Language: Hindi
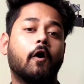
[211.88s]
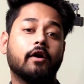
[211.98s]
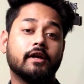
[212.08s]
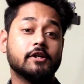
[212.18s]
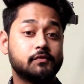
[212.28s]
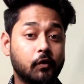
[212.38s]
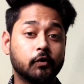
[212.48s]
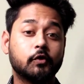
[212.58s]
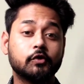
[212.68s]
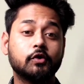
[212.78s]
और इस
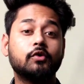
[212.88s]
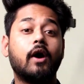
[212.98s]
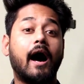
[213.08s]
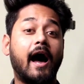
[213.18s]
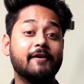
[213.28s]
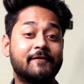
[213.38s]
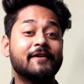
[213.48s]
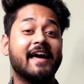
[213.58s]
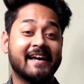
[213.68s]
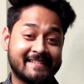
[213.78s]
फोन को तो
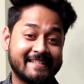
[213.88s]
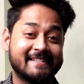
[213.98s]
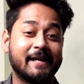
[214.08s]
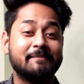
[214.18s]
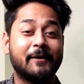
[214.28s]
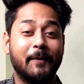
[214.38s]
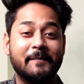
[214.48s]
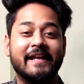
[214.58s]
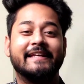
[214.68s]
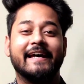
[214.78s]
आईफोन एक्स के साथ भी
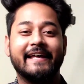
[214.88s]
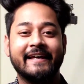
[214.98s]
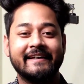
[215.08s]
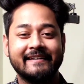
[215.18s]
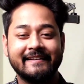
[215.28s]
कंपेयर किया गया